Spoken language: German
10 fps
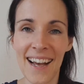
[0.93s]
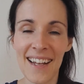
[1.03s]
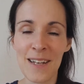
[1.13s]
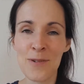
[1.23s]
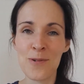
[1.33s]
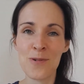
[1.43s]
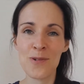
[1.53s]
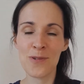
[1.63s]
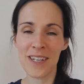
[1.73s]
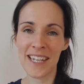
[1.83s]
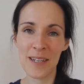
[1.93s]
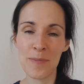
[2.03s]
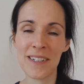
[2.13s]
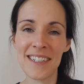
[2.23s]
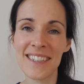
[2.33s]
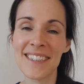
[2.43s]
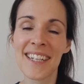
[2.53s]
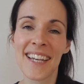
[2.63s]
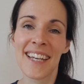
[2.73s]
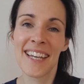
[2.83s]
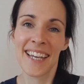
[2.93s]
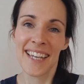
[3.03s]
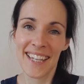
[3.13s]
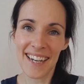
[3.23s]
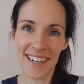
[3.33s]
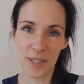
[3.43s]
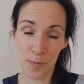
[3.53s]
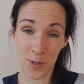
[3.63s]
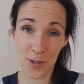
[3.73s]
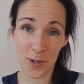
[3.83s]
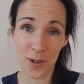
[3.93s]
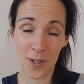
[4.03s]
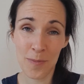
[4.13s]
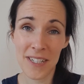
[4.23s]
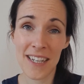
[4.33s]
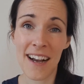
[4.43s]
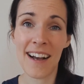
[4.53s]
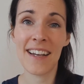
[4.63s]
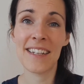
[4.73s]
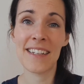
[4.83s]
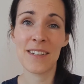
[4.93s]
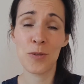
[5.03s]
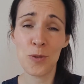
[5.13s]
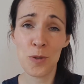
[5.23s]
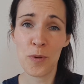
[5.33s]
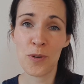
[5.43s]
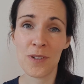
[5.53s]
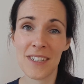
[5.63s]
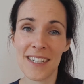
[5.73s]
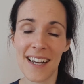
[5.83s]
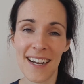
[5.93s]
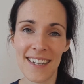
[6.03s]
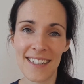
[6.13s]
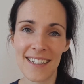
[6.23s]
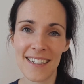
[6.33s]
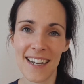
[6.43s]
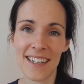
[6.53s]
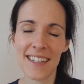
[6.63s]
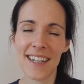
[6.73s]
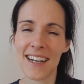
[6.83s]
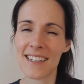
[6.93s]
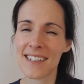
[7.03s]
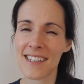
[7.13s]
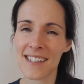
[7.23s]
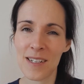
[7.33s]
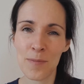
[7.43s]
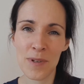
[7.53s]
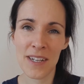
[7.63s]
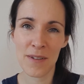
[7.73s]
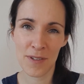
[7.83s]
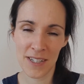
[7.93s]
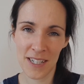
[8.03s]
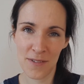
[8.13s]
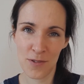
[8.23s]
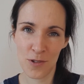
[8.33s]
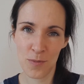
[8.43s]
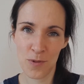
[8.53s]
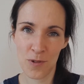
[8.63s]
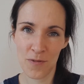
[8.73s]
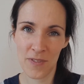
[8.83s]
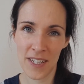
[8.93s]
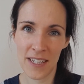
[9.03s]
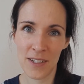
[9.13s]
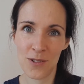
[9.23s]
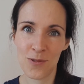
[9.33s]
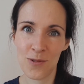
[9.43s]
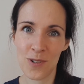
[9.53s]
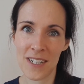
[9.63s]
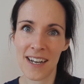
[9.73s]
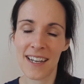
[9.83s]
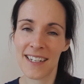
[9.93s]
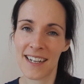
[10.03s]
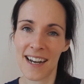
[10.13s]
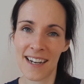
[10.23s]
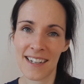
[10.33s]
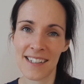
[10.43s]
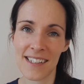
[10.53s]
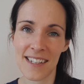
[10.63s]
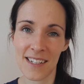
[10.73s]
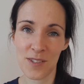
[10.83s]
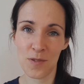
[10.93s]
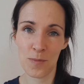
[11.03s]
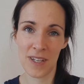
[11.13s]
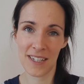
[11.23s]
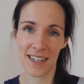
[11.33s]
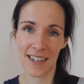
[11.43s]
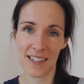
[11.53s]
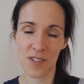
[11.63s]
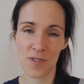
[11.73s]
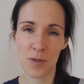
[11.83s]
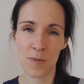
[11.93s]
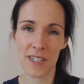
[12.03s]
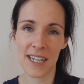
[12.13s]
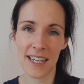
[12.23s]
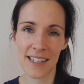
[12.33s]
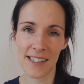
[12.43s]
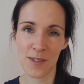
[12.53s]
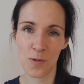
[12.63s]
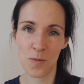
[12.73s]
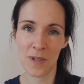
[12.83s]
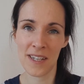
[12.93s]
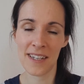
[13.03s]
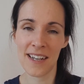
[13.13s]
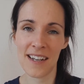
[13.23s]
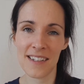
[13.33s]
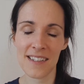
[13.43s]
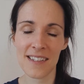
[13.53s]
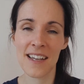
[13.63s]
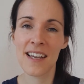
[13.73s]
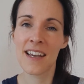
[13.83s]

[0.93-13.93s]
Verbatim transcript: Hallo, du Liebe. Ja, ich möchte heute mit dir eine Übung teilen, eine ganz simple, effektive Übung, wie du deine Angst transformieren kannst, wie du mit Ängsten umgehen kannst.